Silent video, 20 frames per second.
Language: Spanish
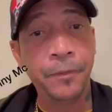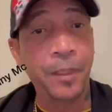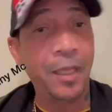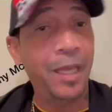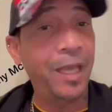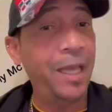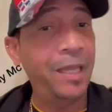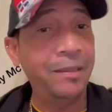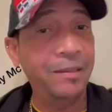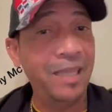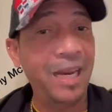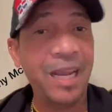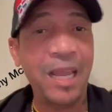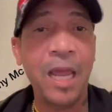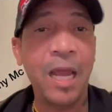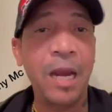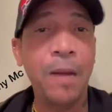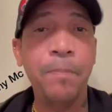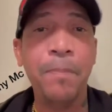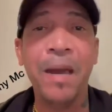entreguen
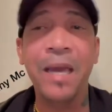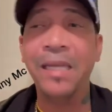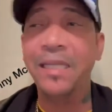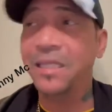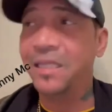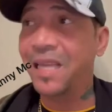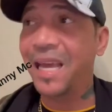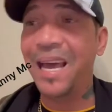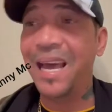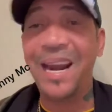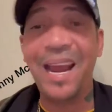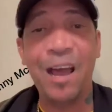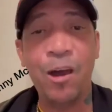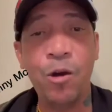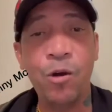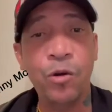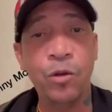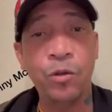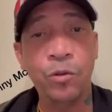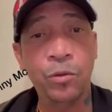el país a la
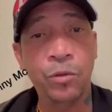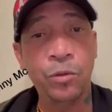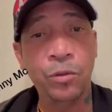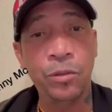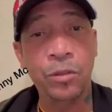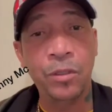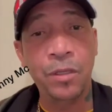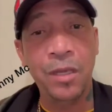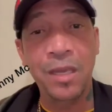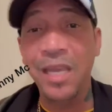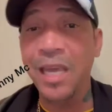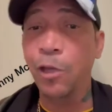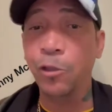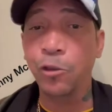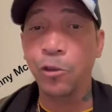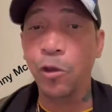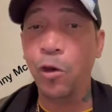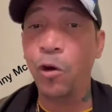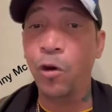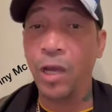ONU y a
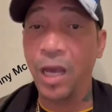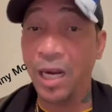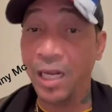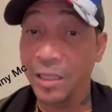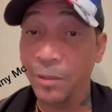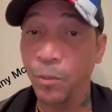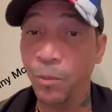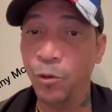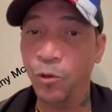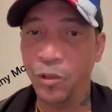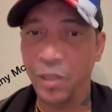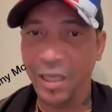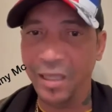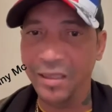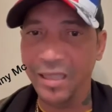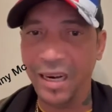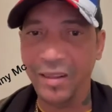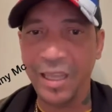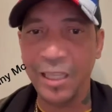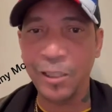los organismos
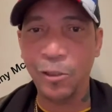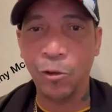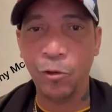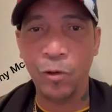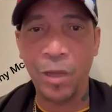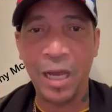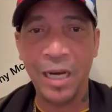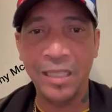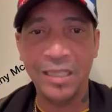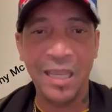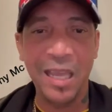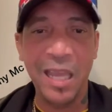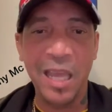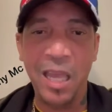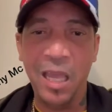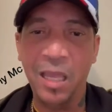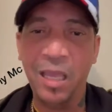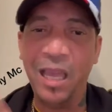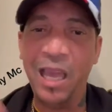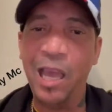internacionales
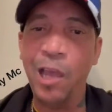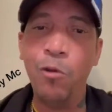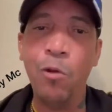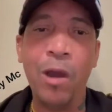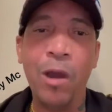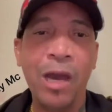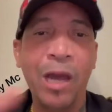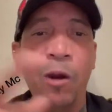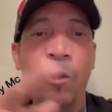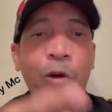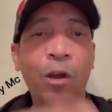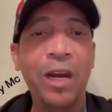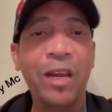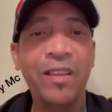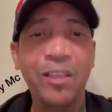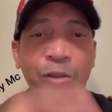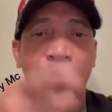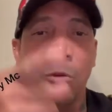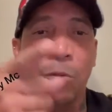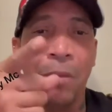y que ellos hagan lo que les
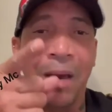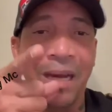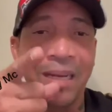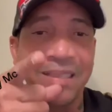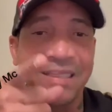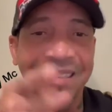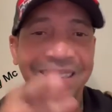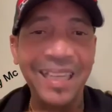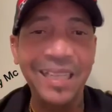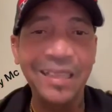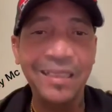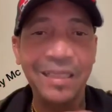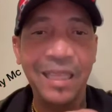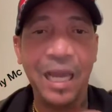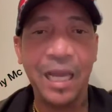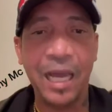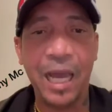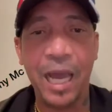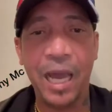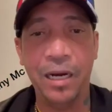dé su maldita
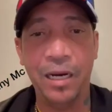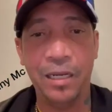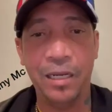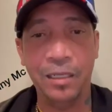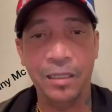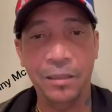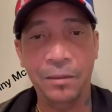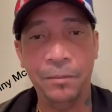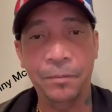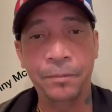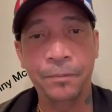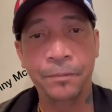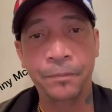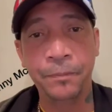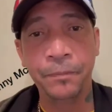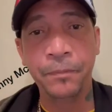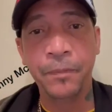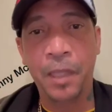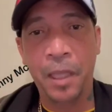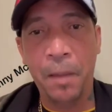gana.
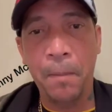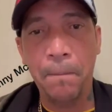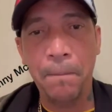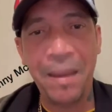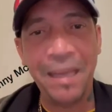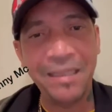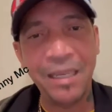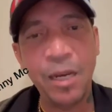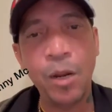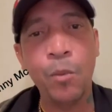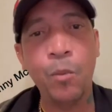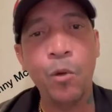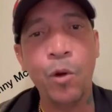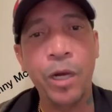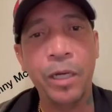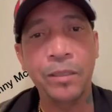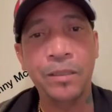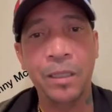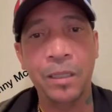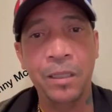Patria o
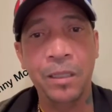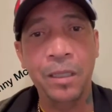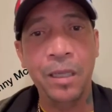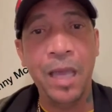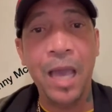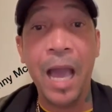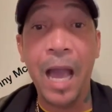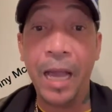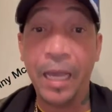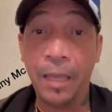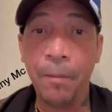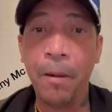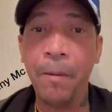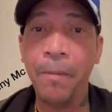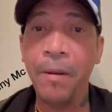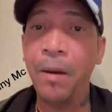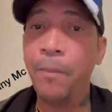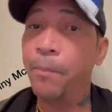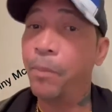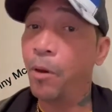muerte Aquí va a
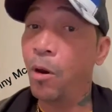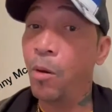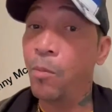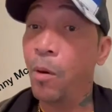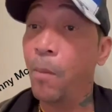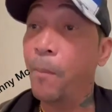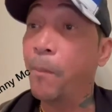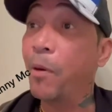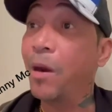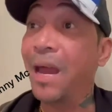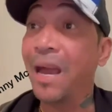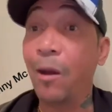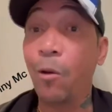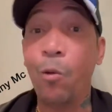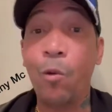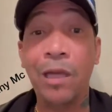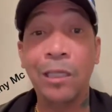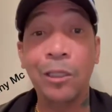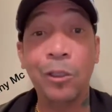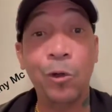haber plomo por las
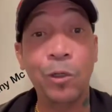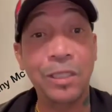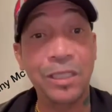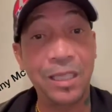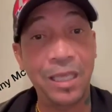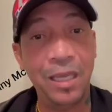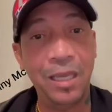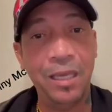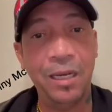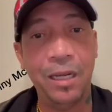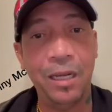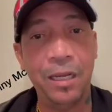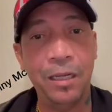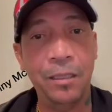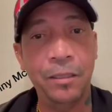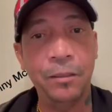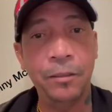cuatro esquinas